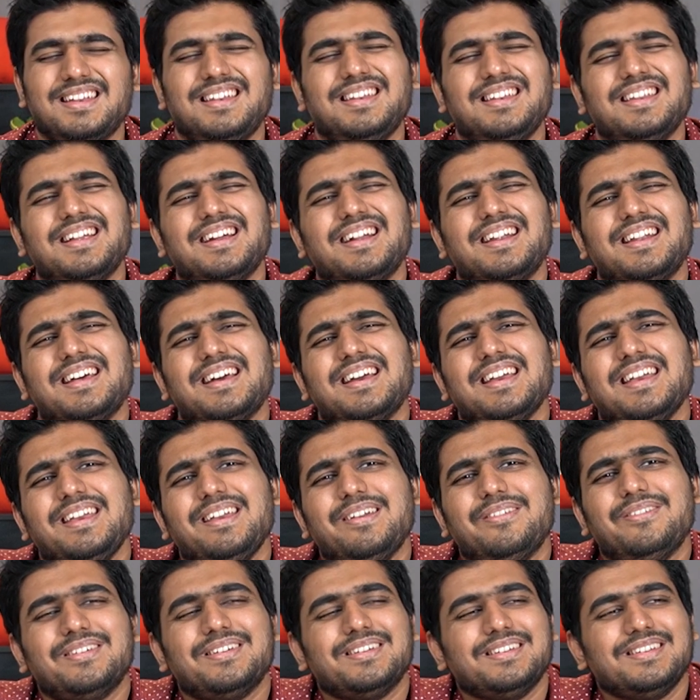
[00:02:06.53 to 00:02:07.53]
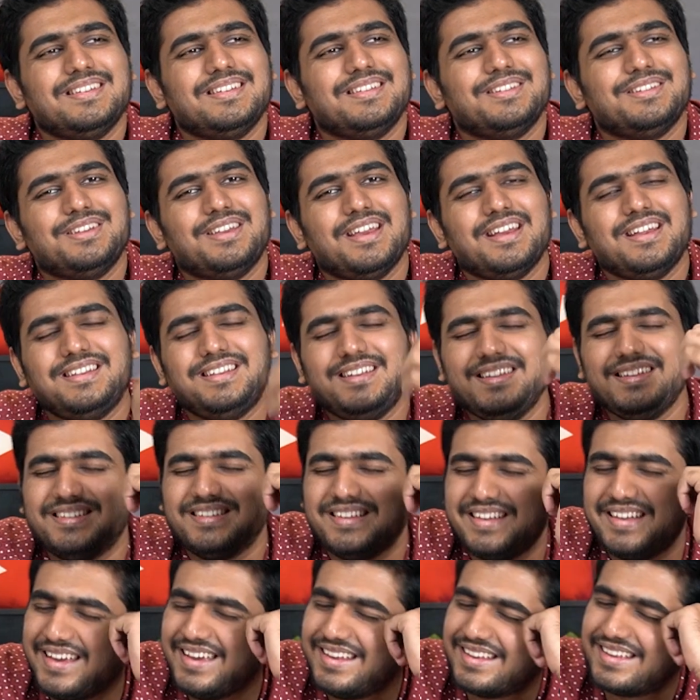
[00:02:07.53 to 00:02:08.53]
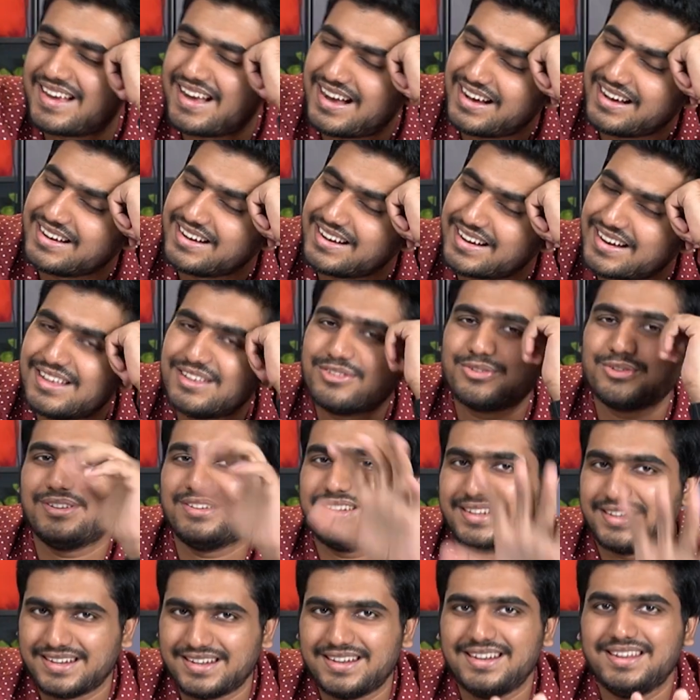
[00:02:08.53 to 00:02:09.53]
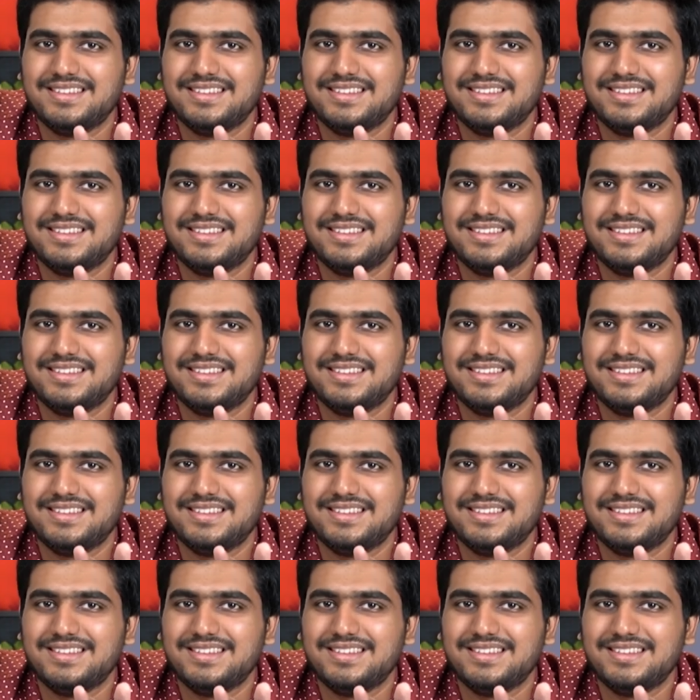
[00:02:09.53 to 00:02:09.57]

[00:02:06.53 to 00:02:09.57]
என்னடா இவன் இந்த எயிட்டிஸ்லேயே இருக்காங்களாடான்னு சொல்லி நான்